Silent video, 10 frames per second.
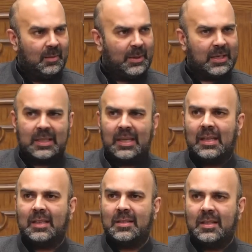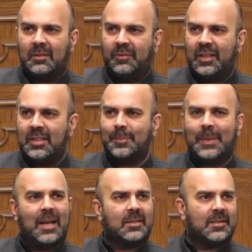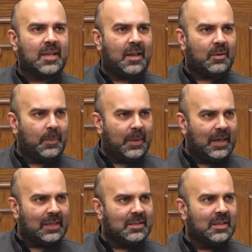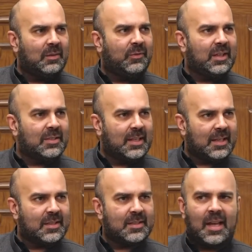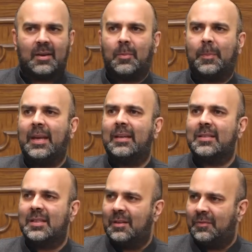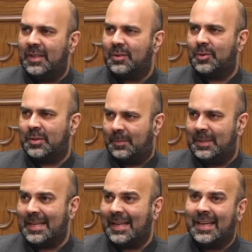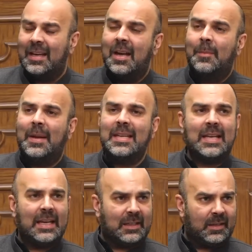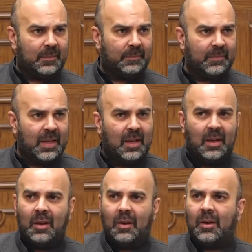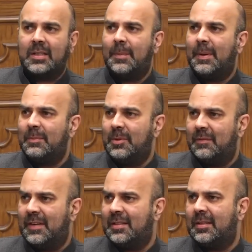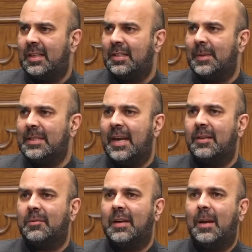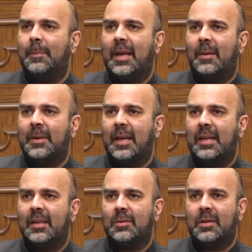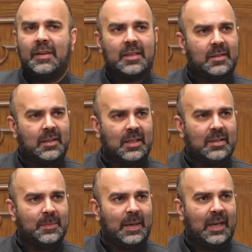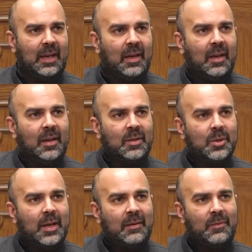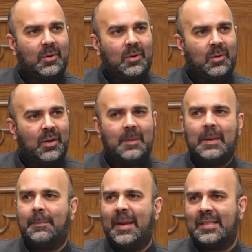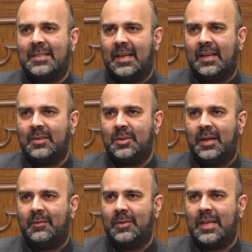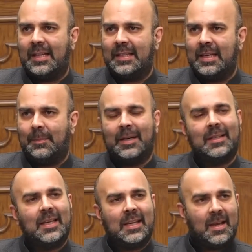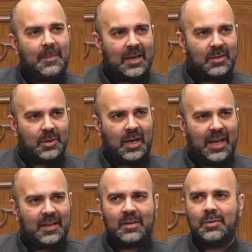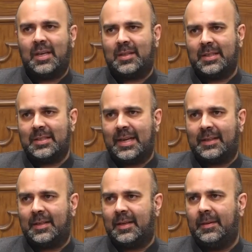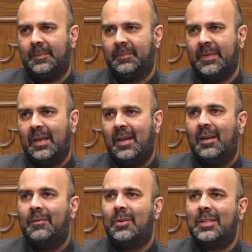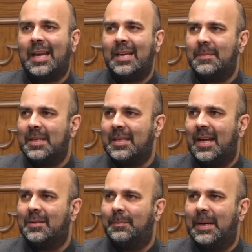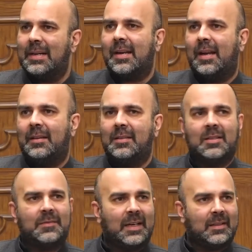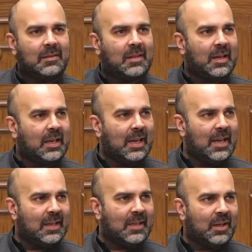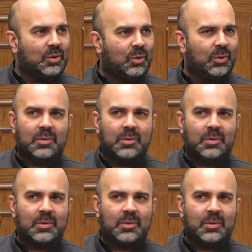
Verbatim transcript: पढ़ते हैं किसी की फ़ीस पाँच हज़ार रुपये किसी की फ़ीस दस हज़ार रुपये किसी की फ़ीस उससे भी ज़्यादा महीने की और जब हम यूनिवर्सिटीज़ में जाएं तो वहाँ पे हम कहें कि यूनिवर्सिटीज़ में जो है वो कोई भी पैसा जो है वो ना देना पड़े देखिए हमारा जो हायर एजुकेशन सेक्टर है वो टाइम के साथ बढ़ रहा है जिस वक्त तक एक या दो